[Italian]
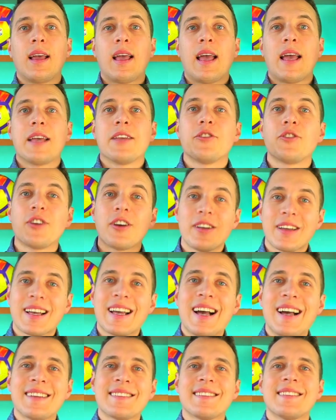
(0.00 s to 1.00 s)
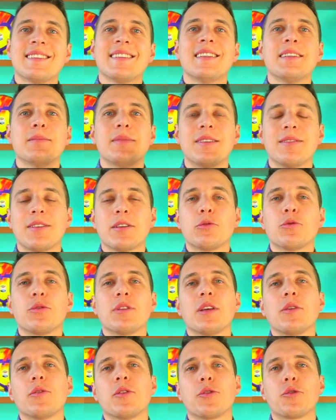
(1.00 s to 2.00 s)
E ciao ragazzi, benvenuti
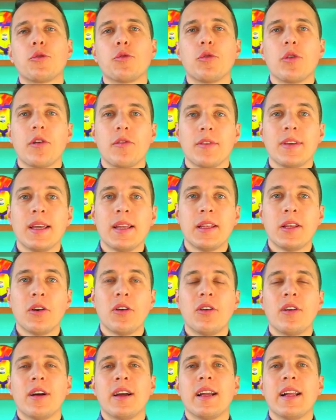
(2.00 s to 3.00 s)
in questo nuovo video.